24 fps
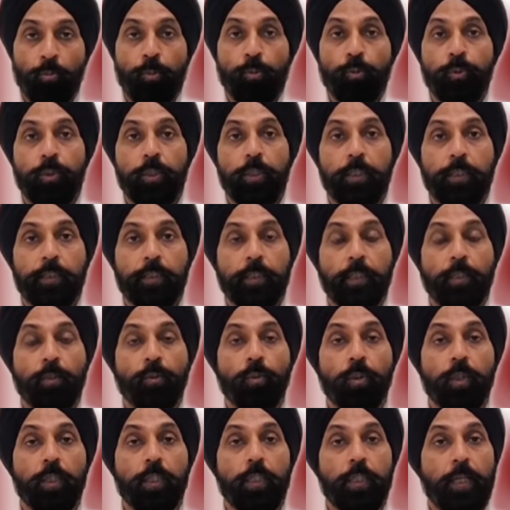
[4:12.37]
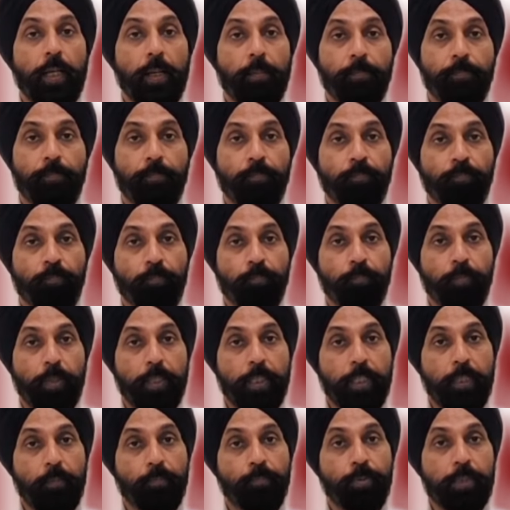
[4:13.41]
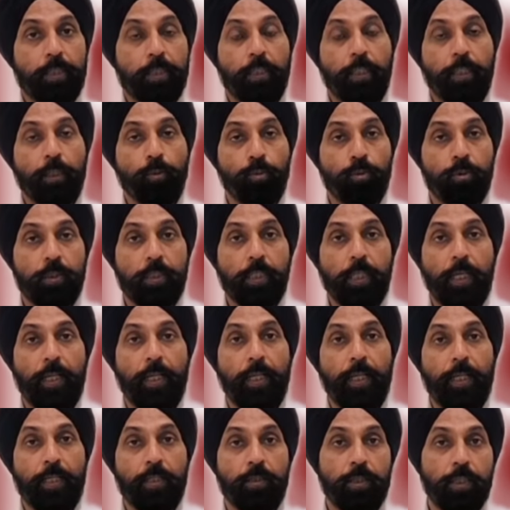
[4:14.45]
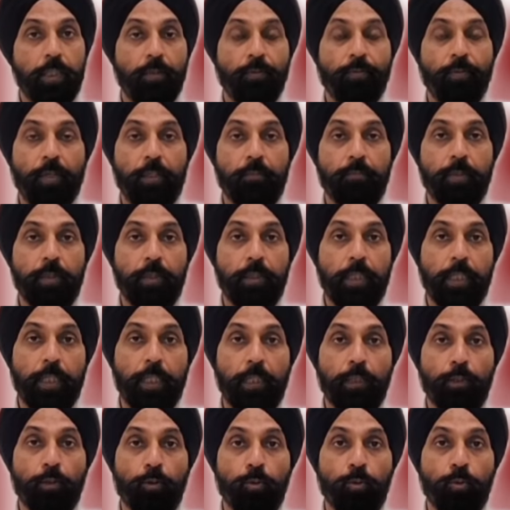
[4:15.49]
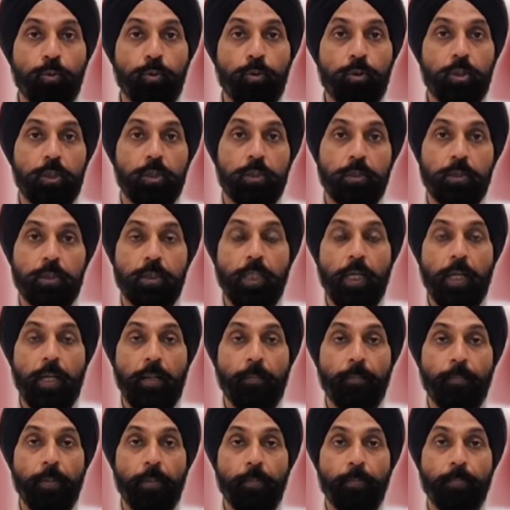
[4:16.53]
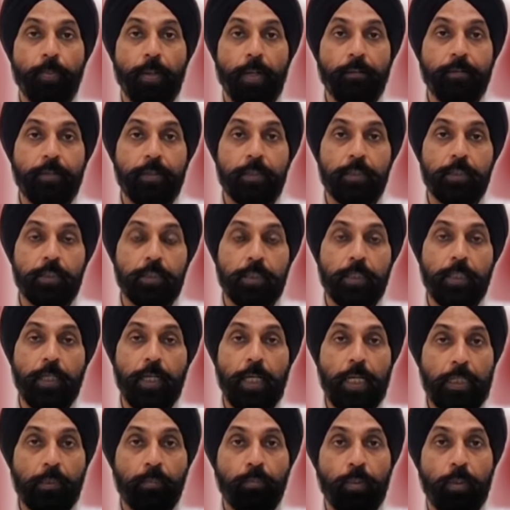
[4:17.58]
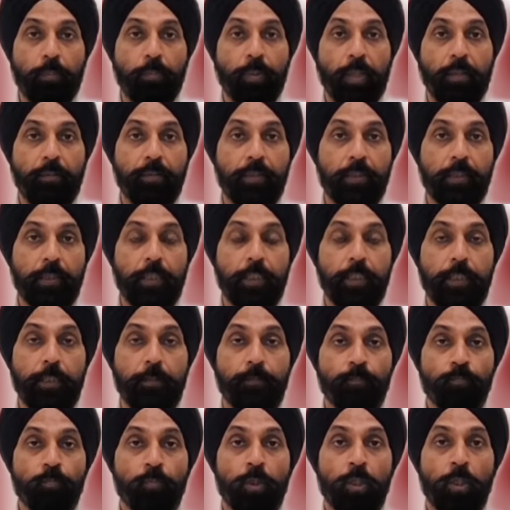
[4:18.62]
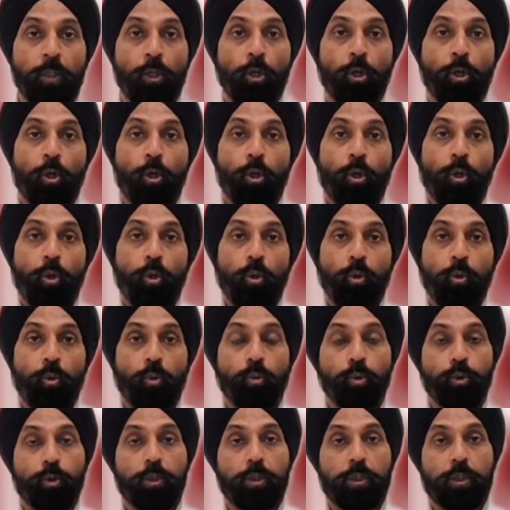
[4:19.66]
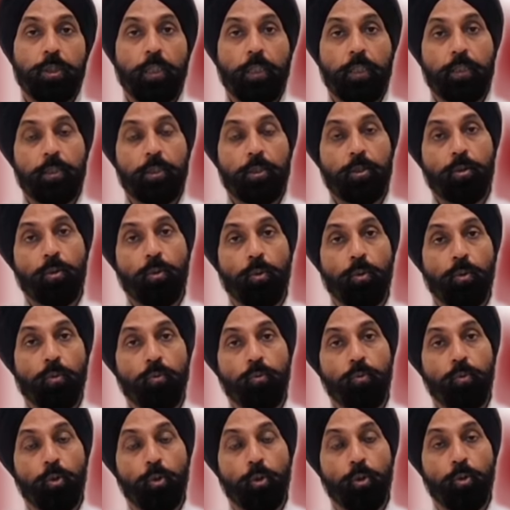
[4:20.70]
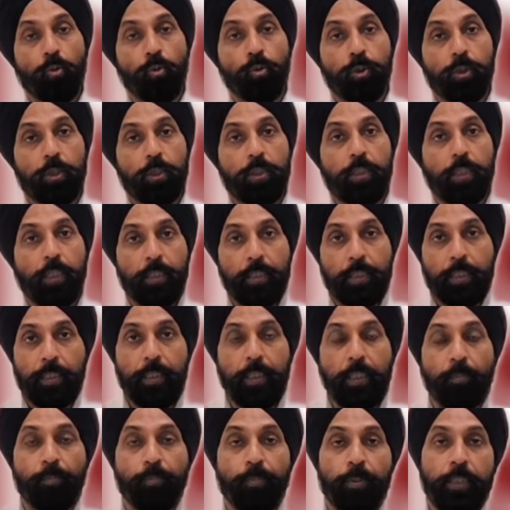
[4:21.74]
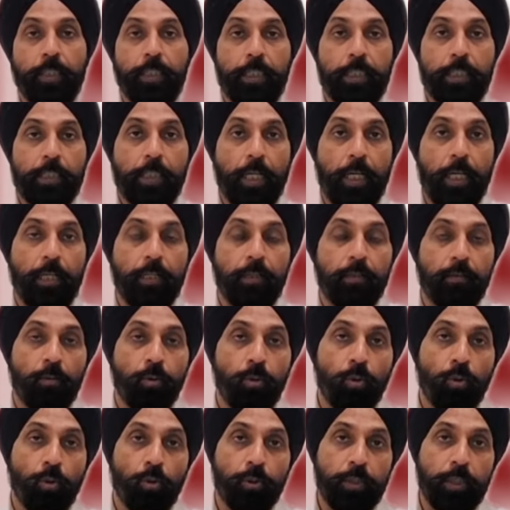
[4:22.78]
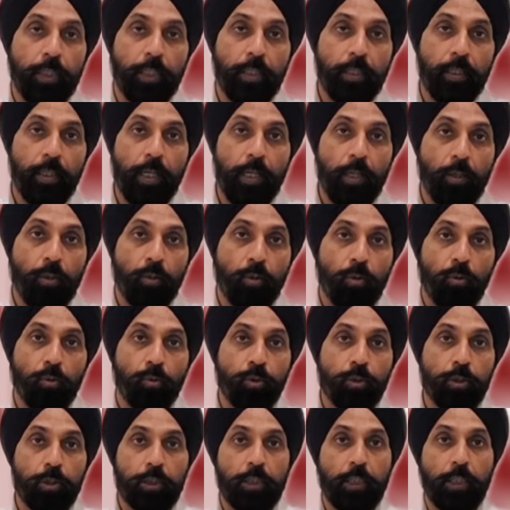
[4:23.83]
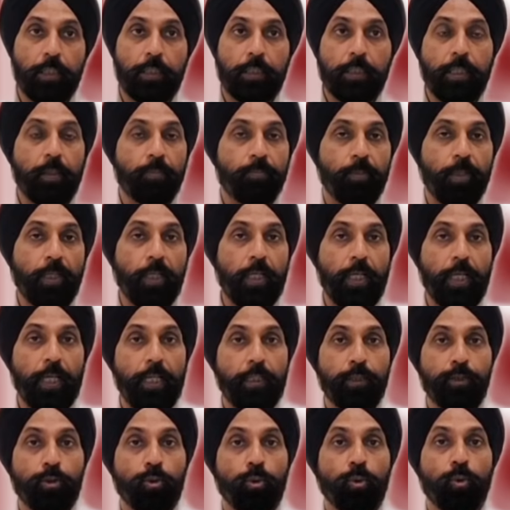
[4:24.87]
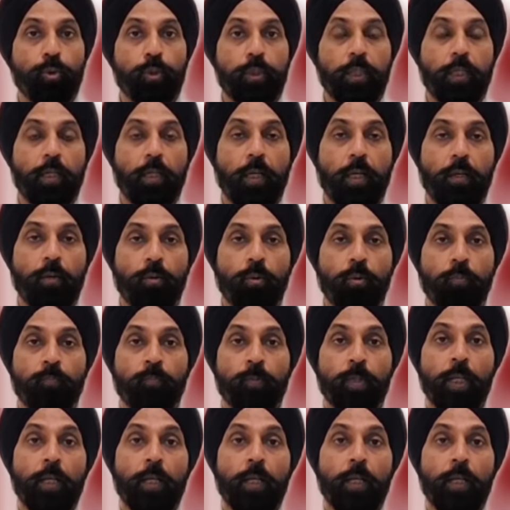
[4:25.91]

पूरी नजर होगी आप अगर पिछले कुछ साल एस में देखें तो जिस जहां पे पावर जिसके हाथ में पावर थी उस शख्स को वो उस शख्स की अपनी इच्छाएं हो या ना हो उस शख्स का अपना लालच हो या ना हो